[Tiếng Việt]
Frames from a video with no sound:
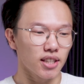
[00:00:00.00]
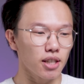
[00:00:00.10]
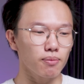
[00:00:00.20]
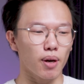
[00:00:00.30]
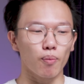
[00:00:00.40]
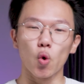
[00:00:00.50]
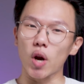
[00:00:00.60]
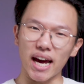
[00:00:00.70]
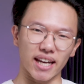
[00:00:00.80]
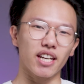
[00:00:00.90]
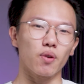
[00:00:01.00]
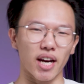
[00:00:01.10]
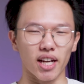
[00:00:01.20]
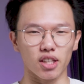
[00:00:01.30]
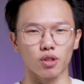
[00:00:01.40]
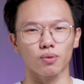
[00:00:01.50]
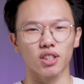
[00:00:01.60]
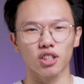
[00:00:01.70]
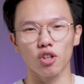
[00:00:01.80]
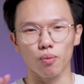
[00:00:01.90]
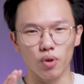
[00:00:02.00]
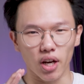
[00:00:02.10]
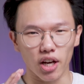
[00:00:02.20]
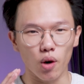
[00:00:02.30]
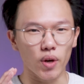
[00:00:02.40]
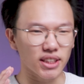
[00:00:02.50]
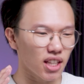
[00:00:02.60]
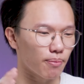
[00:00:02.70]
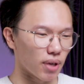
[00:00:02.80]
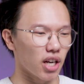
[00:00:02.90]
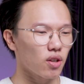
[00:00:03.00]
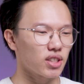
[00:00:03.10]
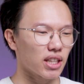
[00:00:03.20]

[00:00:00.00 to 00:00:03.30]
nhưng mà bù lại cái điều này thì chúng ta sẽ có một cái cấu hình rất là mới đó